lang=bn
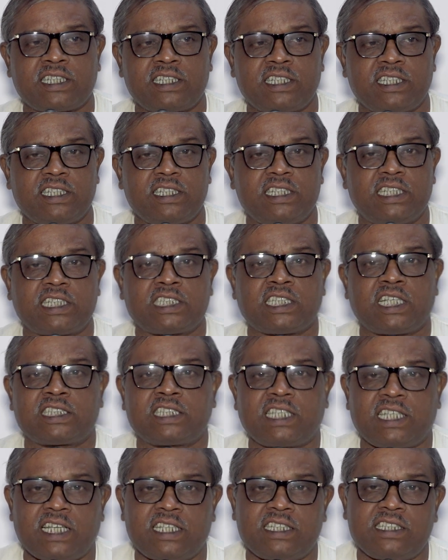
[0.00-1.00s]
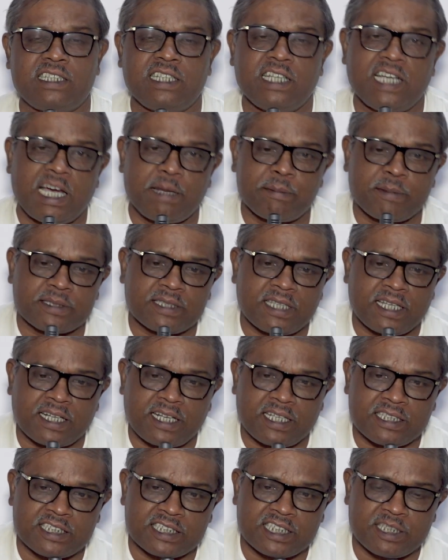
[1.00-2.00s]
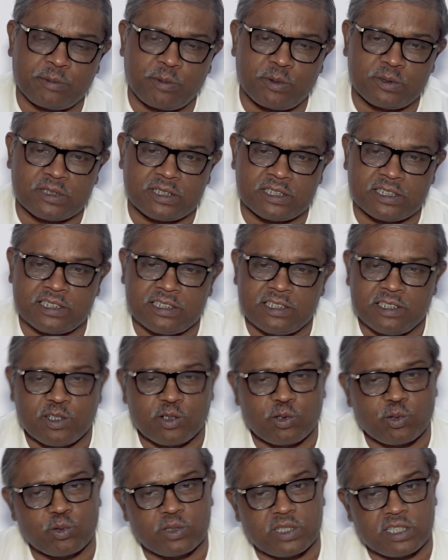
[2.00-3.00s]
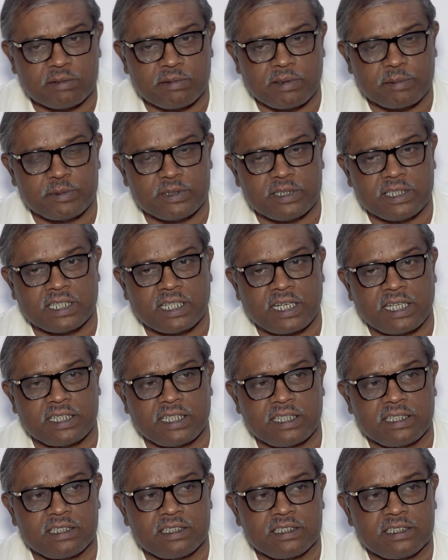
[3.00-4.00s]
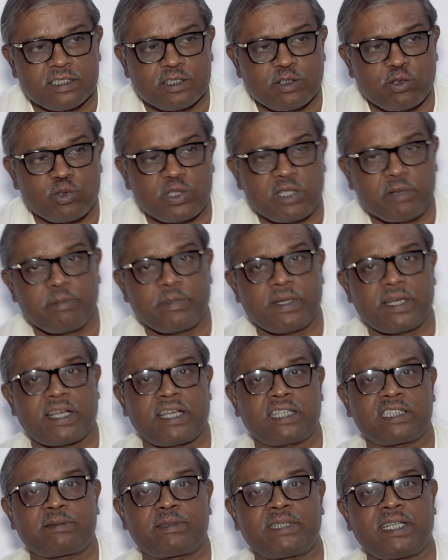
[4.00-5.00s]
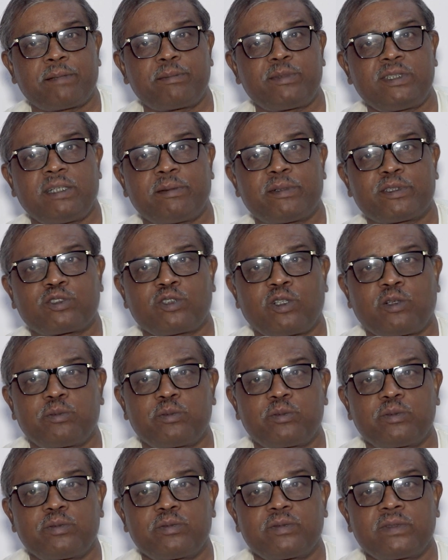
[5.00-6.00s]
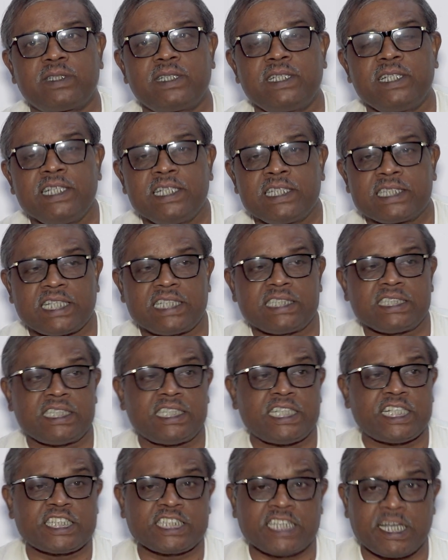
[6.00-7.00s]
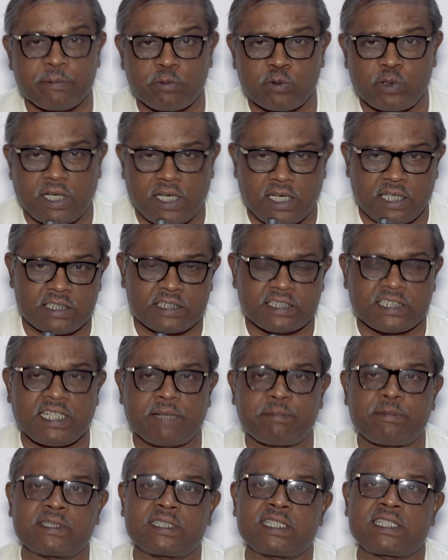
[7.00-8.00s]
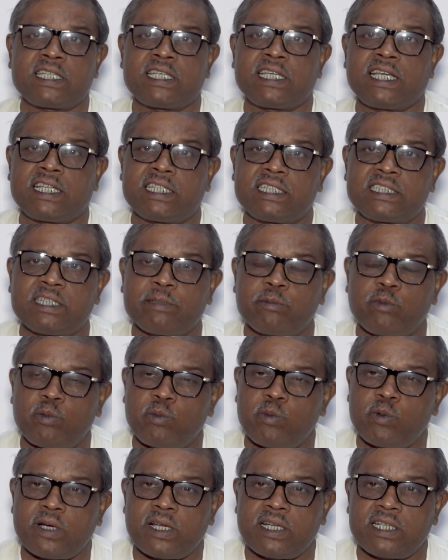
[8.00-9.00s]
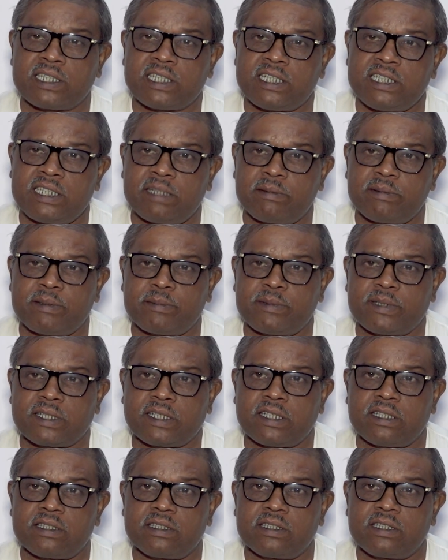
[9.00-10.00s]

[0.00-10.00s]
ছেলে রিক্সা চালায় আমার তার কাছে গিয়ে বলছি গুরুদেব আপনি দীক্ষা দেন গুরুদেব মারা গেছে মানে আপনি আমার সব তাহলে যে রিক্সাপুলার সে আপনাকে কী জ্ঞান সে জ্ঞানের কী দেবে আপনাকে